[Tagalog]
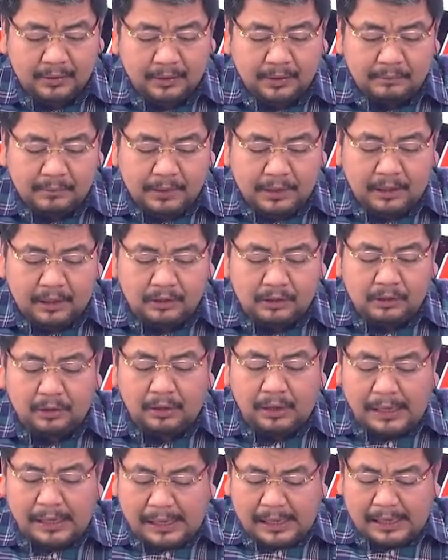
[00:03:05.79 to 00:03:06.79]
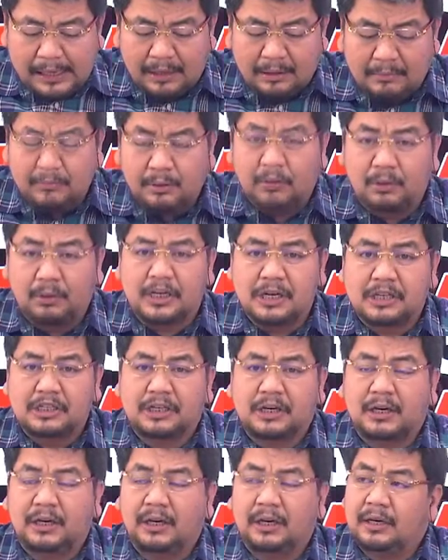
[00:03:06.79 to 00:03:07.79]
Pero yung liham ho
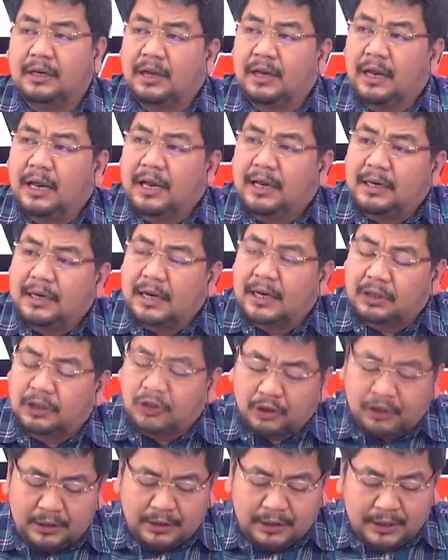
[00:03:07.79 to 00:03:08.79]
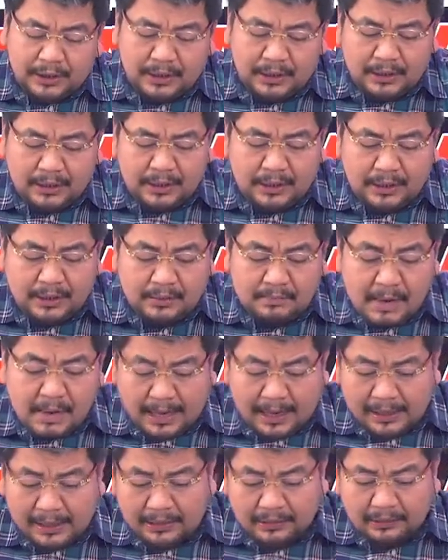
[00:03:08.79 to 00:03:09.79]
kasi ah, ni Attorney
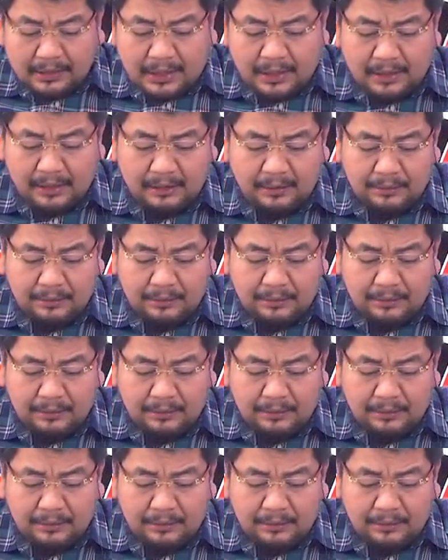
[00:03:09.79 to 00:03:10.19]
Makalintal,